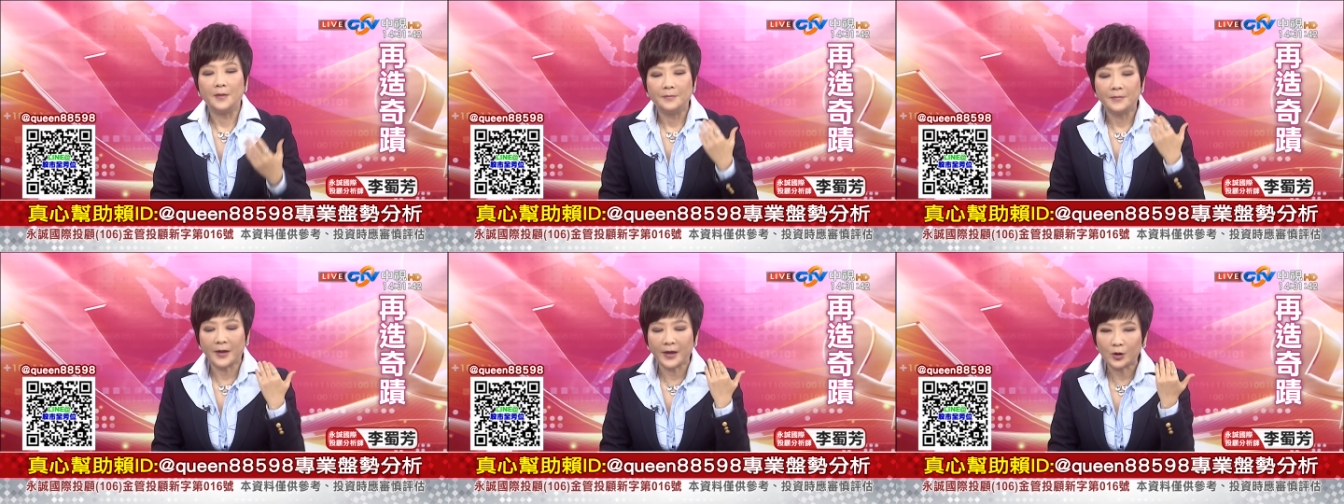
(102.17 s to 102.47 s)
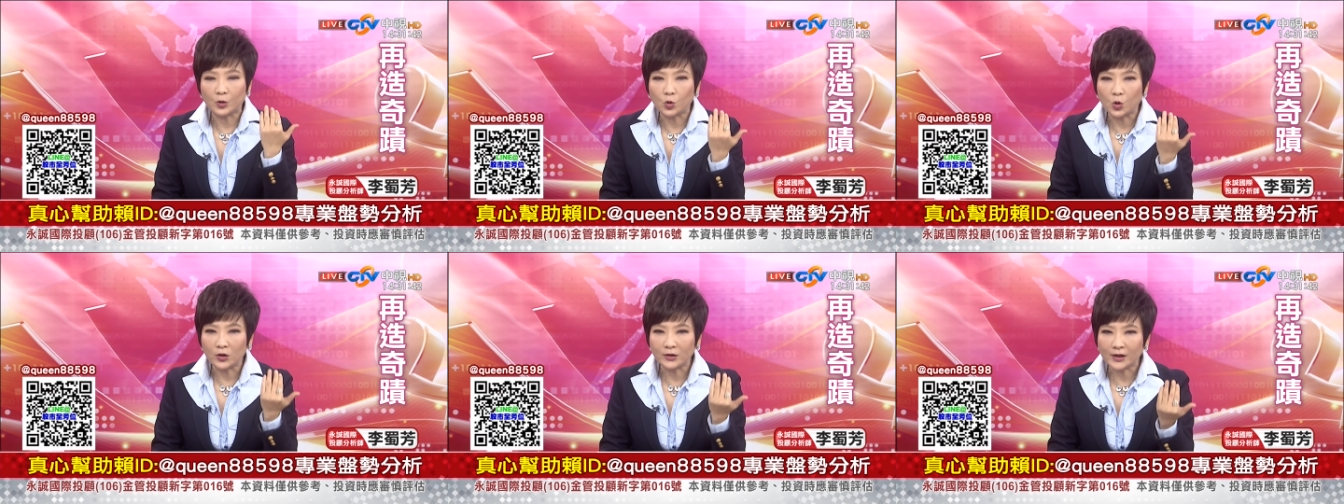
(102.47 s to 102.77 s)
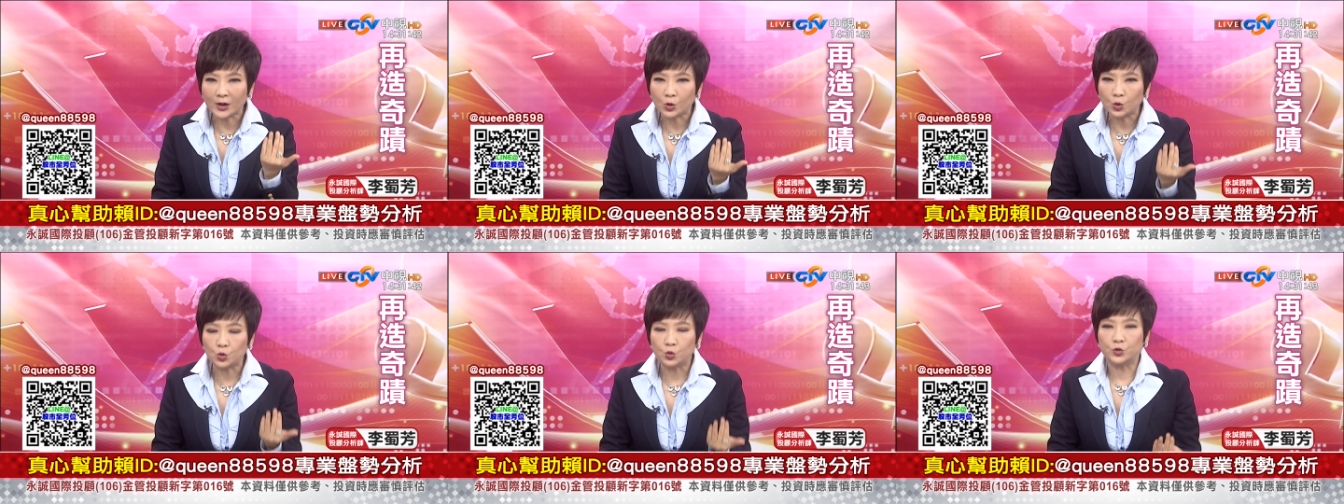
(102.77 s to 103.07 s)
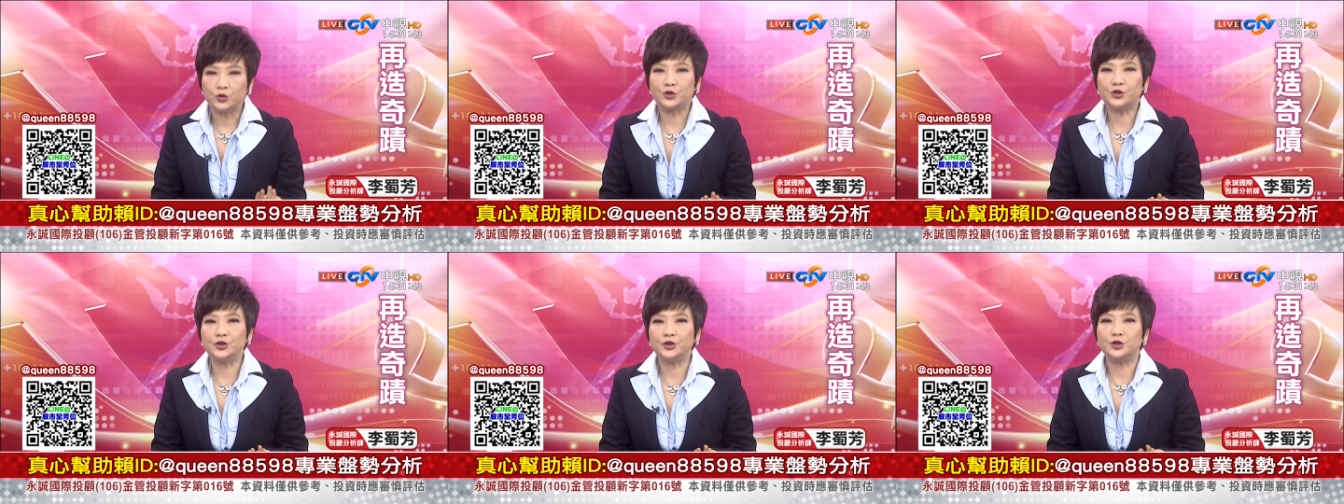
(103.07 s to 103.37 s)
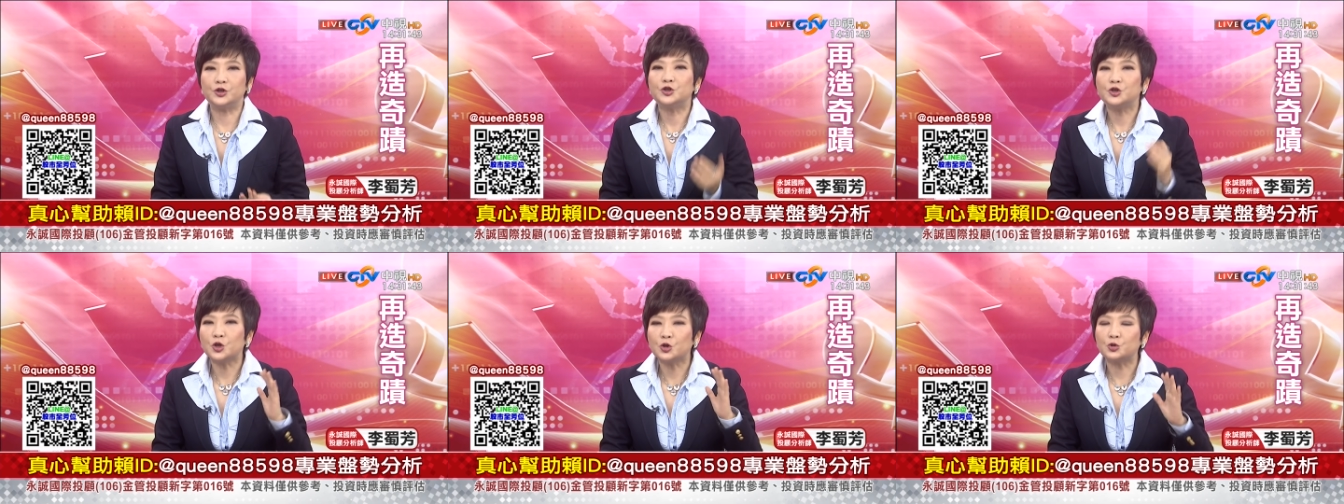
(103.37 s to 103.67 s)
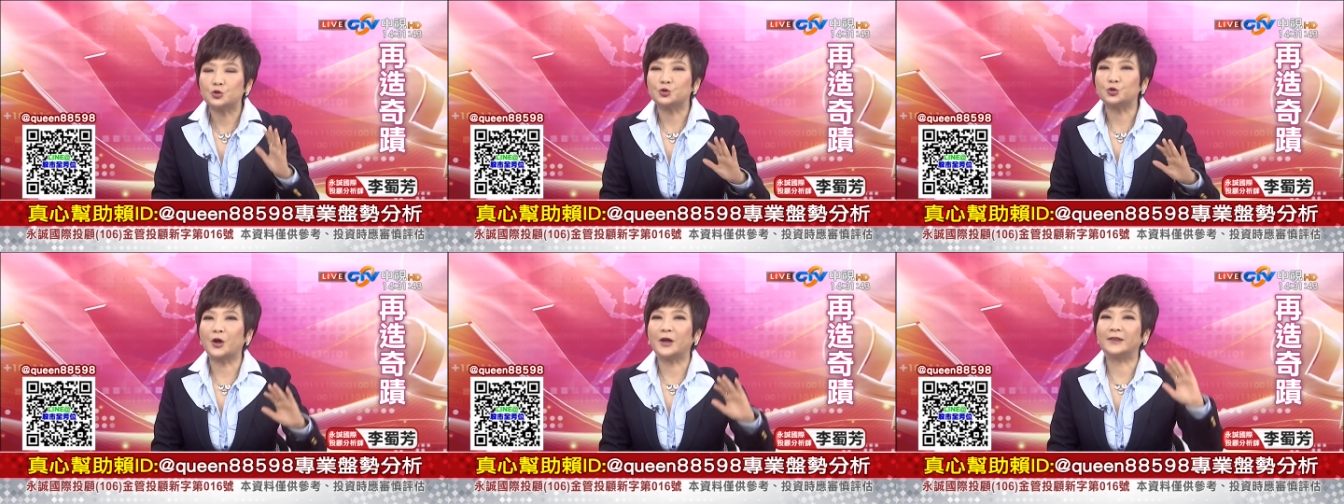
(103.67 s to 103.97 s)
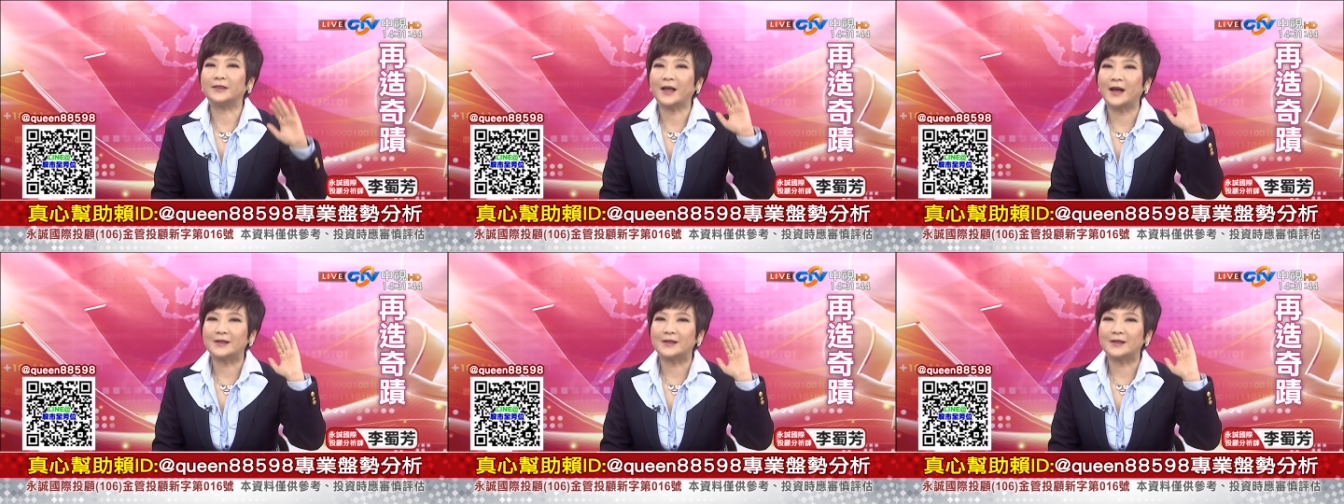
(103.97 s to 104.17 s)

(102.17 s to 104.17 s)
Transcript: 美国的股市，就算